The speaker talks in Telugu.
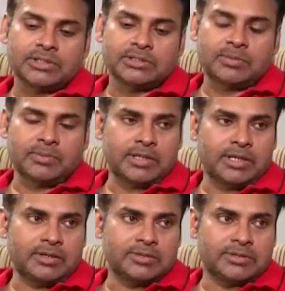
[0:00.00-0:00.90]
ఒకసారి సమ్మర్
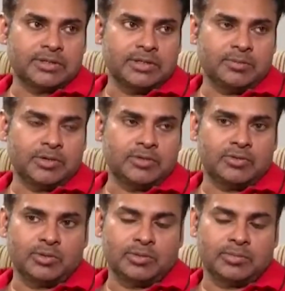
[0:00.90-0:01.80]
హాలిడేస్కి
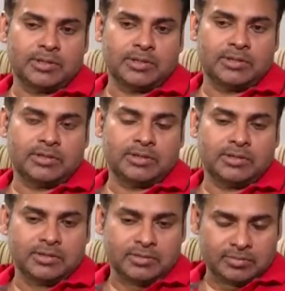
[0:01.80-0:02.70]
మేము మా
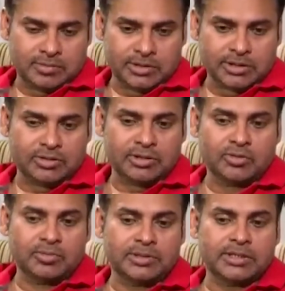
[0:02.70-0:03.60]
ఇంటికి ఎవరిని
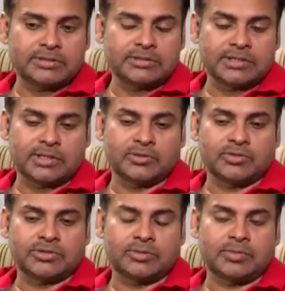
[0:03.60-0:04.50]
ఎక్కువ మంది కజిన్స్ వీళ్ళందరూ
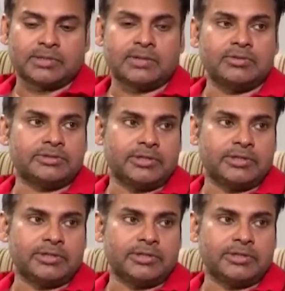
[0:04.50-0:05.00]
వచ్చినప్పుడు మా టవల్